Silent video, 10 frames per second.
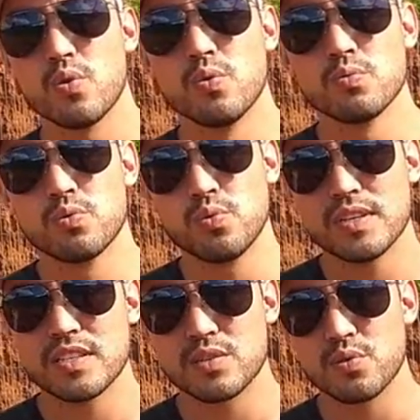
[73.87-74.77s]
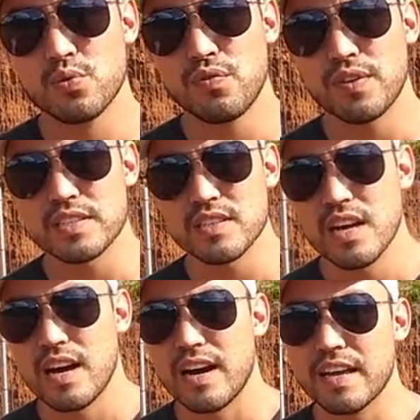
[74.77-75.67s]
com duas estufas,
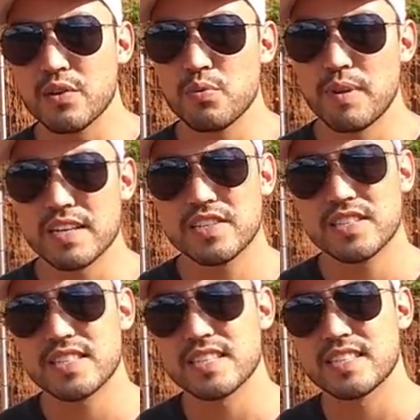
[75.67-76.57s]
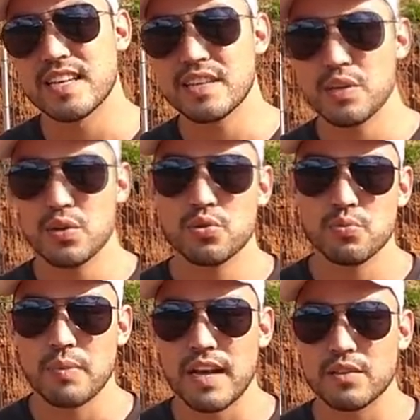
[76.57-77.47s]
aí com mais de
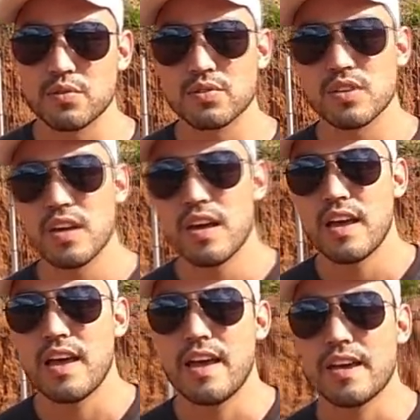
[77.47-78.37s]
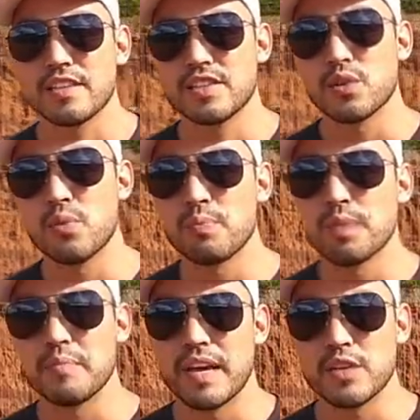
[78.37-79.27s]
68 metros é, de
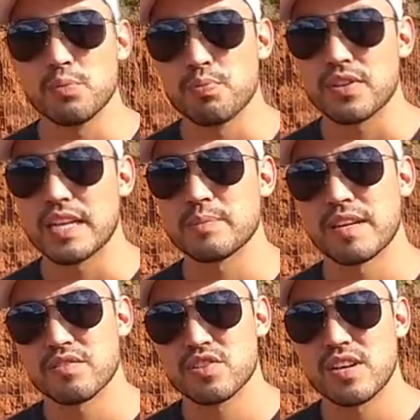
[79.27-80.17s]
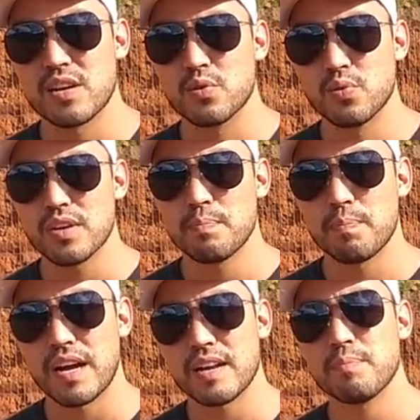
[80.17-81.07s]
comprimento por 10 metros de largura
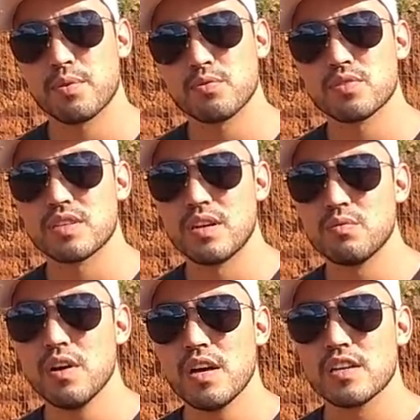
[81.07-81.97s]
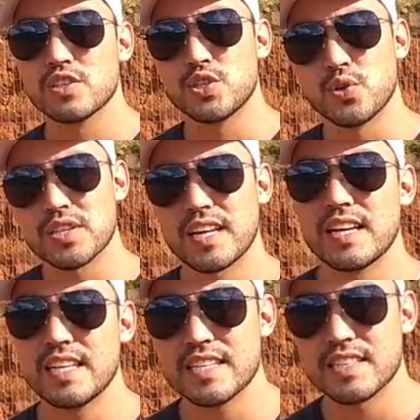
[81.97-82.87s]
para a produção de
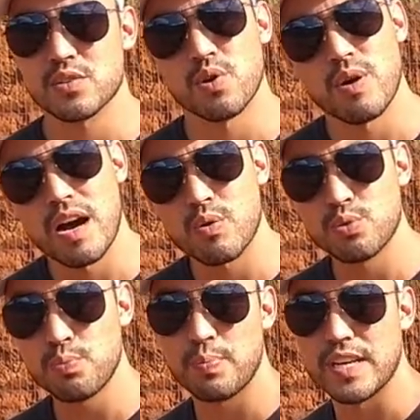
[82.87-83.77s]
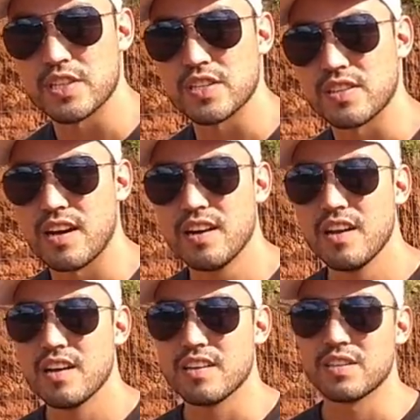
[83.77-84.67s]
hortaliças com a água do peixe, tá?
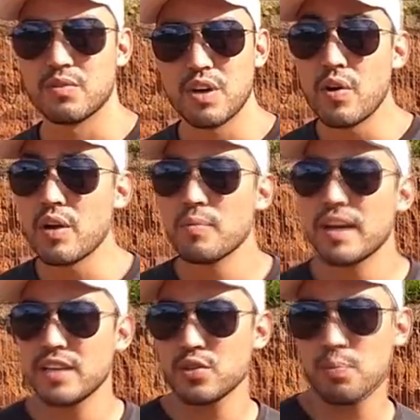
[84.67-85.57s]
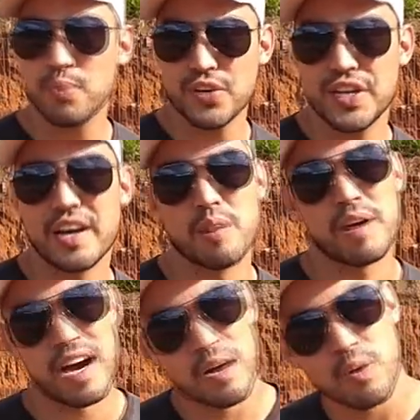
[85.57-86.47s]
Então não é uma hidroponia, é
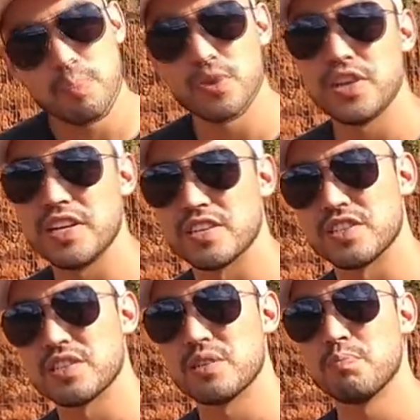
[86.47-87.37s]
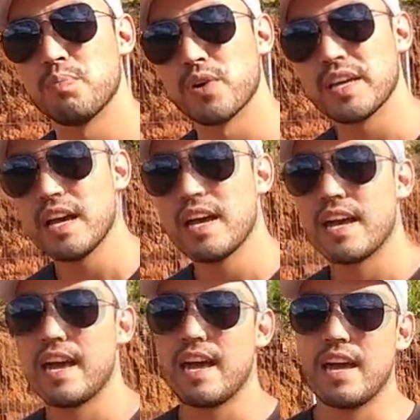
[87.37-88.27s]
uma aquaponia. A gente não põe
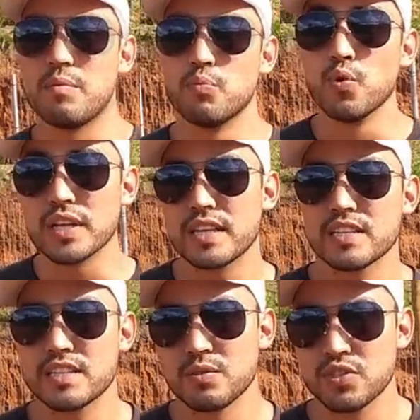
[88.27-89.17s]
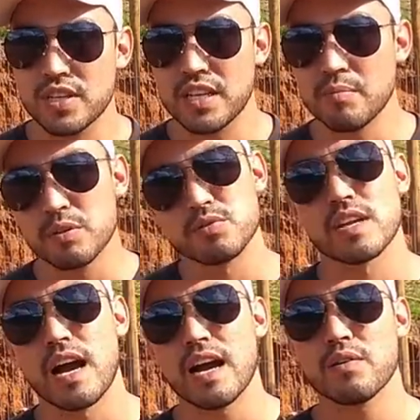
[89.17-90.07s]
é, muita adição de químicos
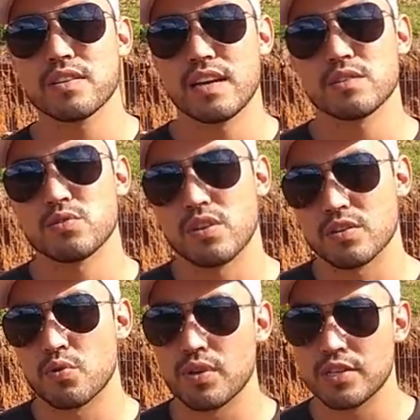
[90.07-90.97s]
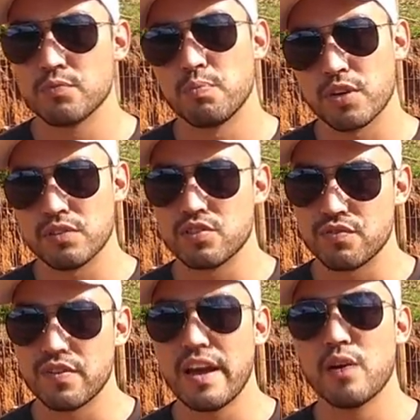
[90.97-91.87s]
na água, tá? Só corrige um pouquinho de
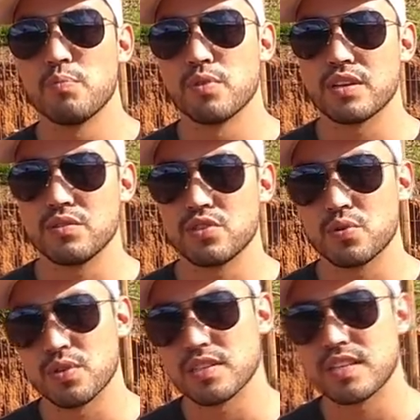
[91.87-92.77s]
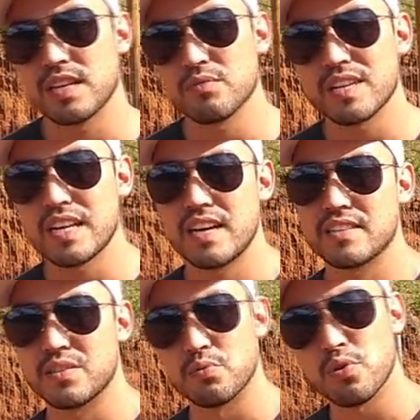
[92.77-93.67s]
ferro, um pouquinho de coisas que não tem na
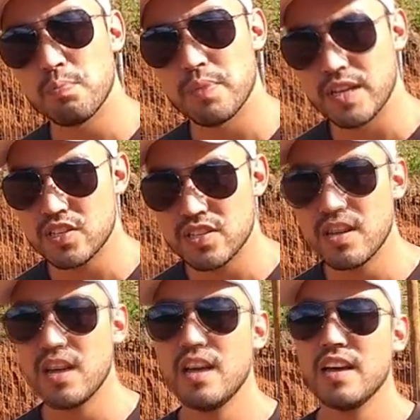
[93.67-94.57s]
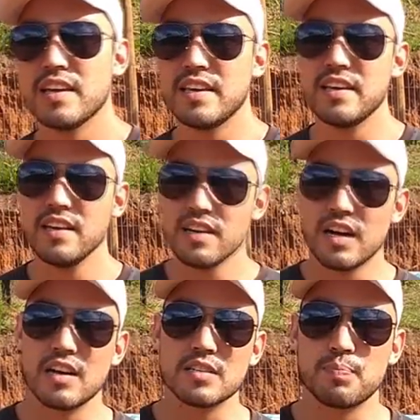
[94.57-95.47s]
ração do peixe. E
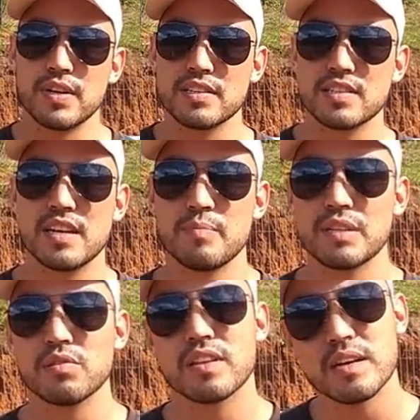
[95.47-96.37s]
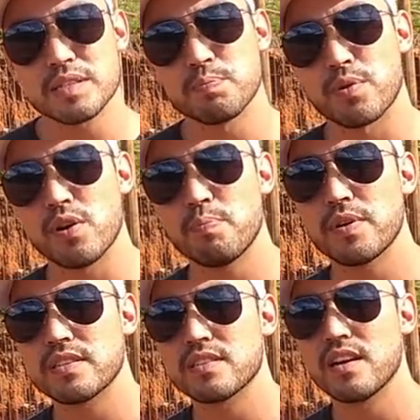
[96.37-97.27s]
as plantas se alimentam das
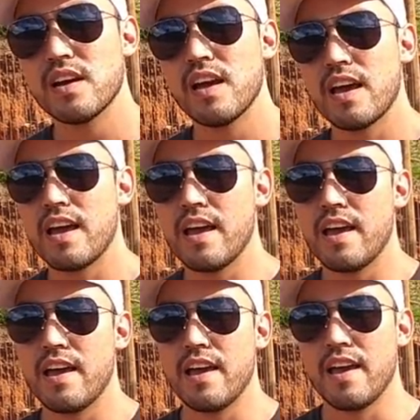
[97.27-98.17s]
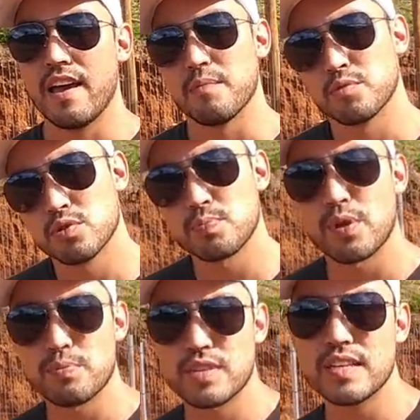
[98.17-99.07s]
próprias, é, dos
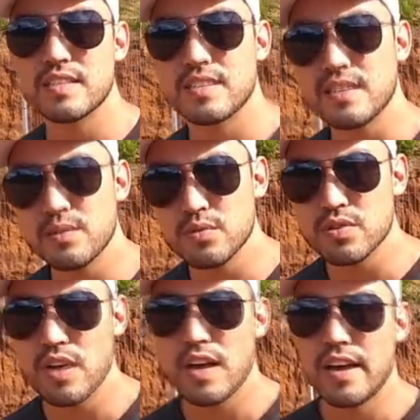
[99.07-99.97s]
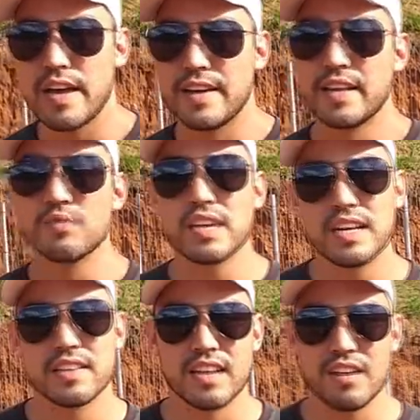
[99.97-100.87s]
próprios resíduos é, não
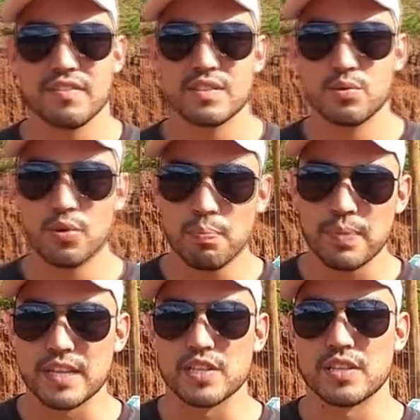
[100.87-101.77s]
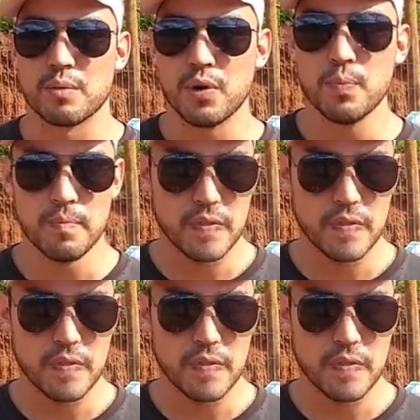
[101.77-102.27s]
decantáveis do peixe, tá bom?